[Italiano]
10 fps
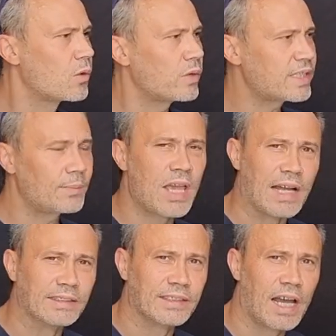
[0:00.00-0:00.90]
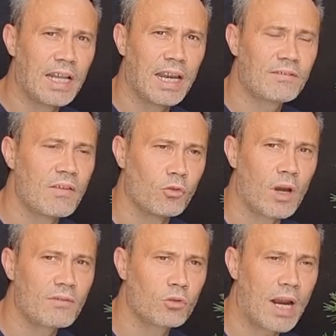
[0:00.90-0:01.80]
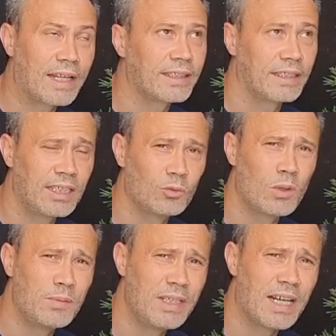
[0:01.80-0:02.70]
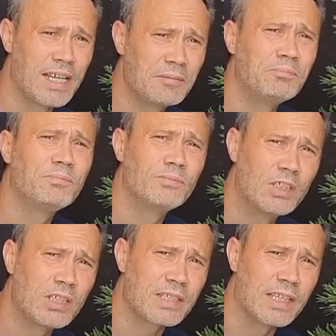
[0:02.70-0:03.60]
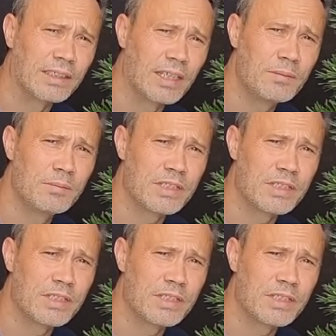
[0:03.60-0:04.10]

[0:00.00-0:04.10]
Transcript: Questa pianta l'avevo lavorata nel 2017,